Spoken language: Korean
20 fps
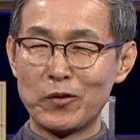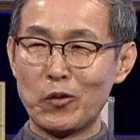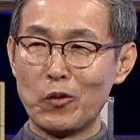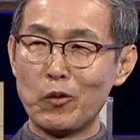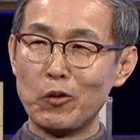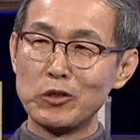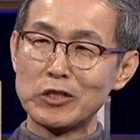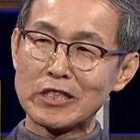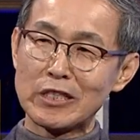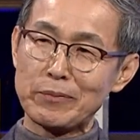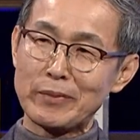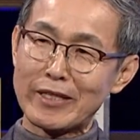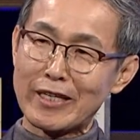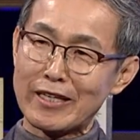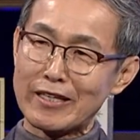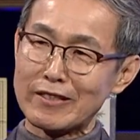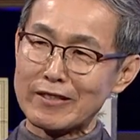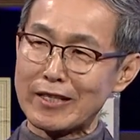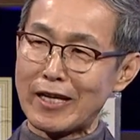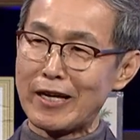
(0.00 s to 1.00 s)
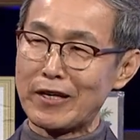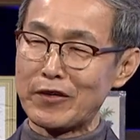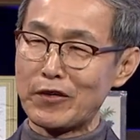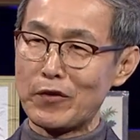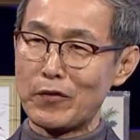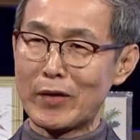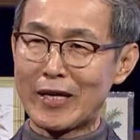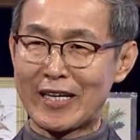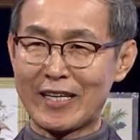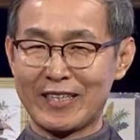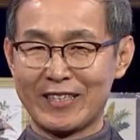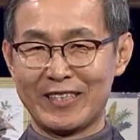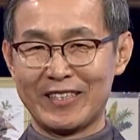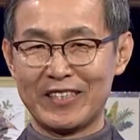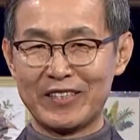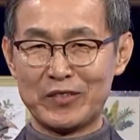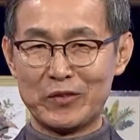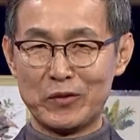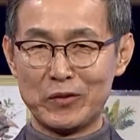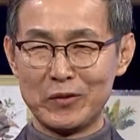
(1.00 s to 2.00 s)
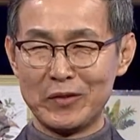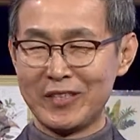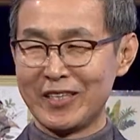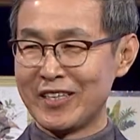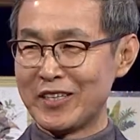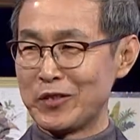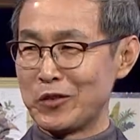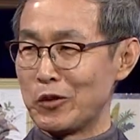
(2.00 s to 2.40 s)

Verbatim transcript: 50이라는 단어와 그리고